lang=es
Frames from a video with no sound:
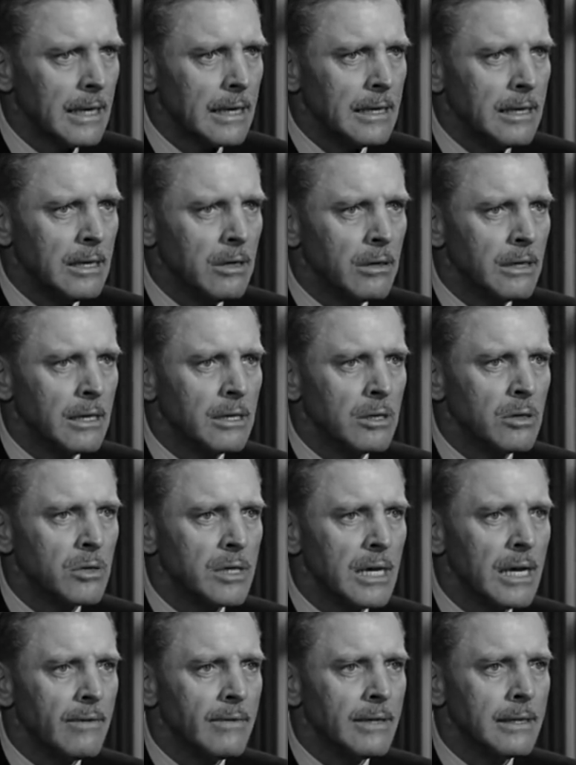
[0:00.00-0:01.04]
de que para
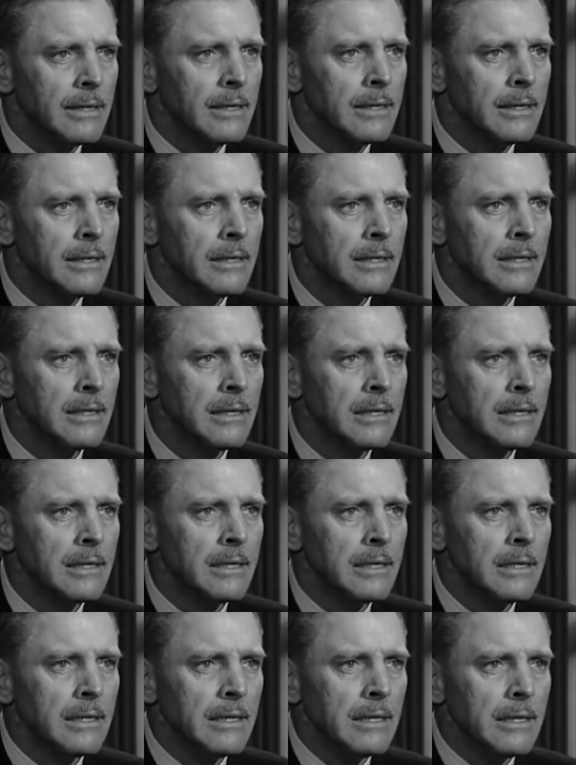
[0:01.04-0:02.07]
defenderlo
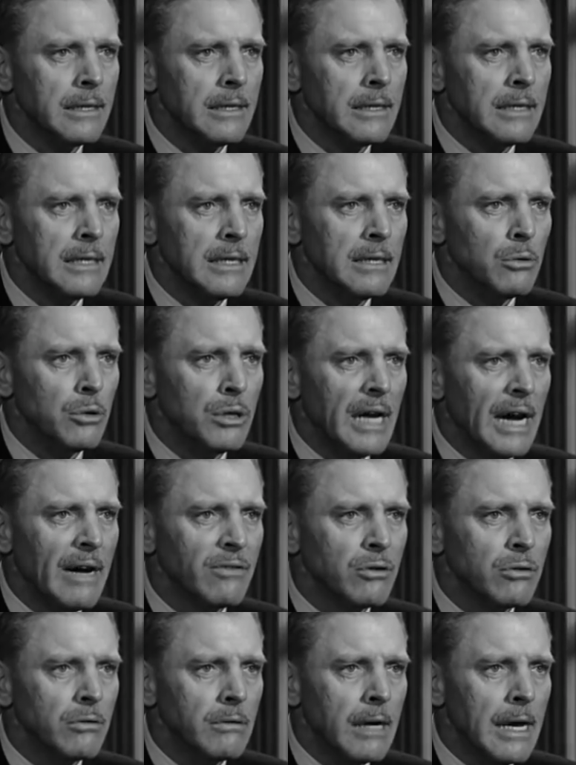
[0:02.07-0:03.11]
tendría que
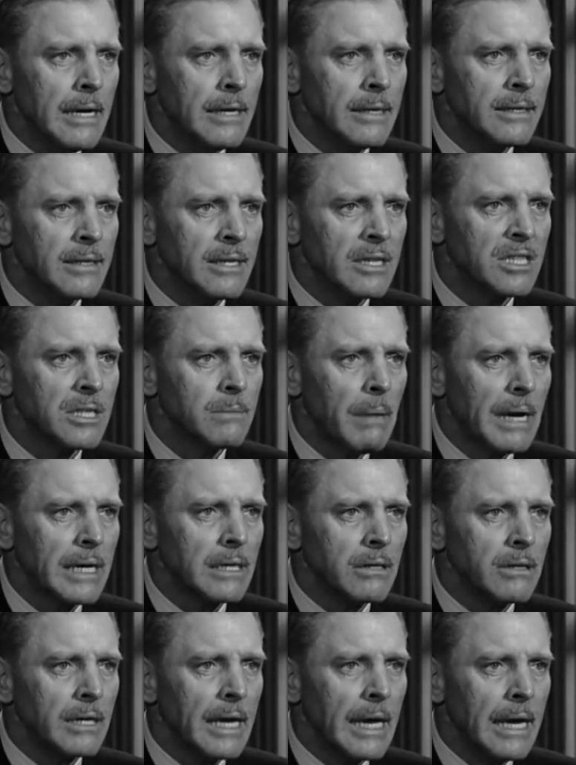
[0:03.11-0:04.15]
hacer revivir aquel
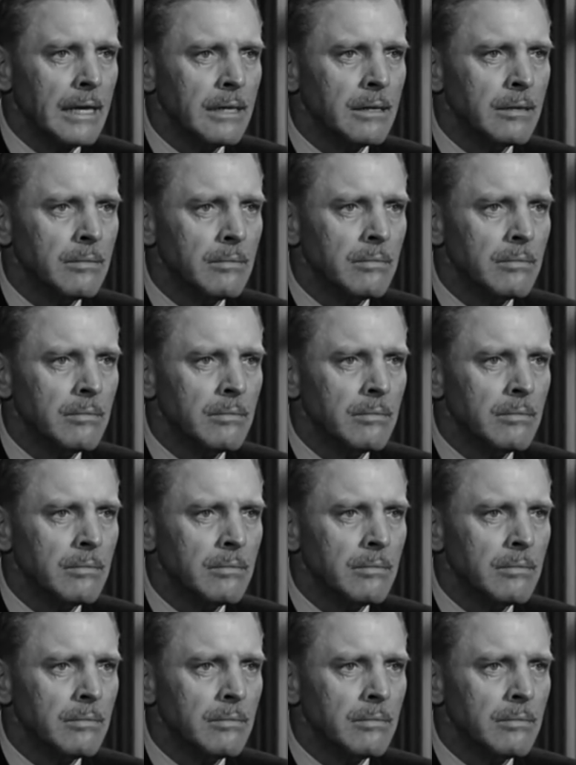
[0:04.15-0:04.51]
espectro.